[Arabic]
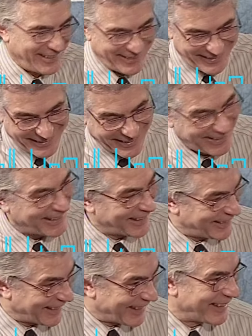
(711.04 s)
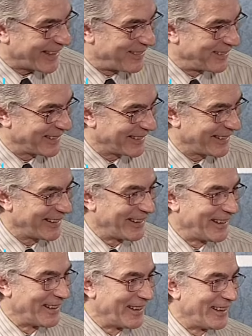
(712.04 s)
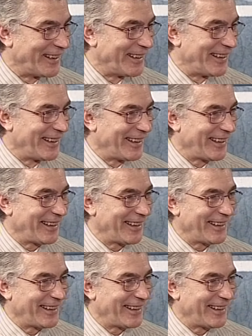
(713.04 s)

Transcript: فهم بقى ساعات اه حياه يعني. ربنا في فيلم عملوا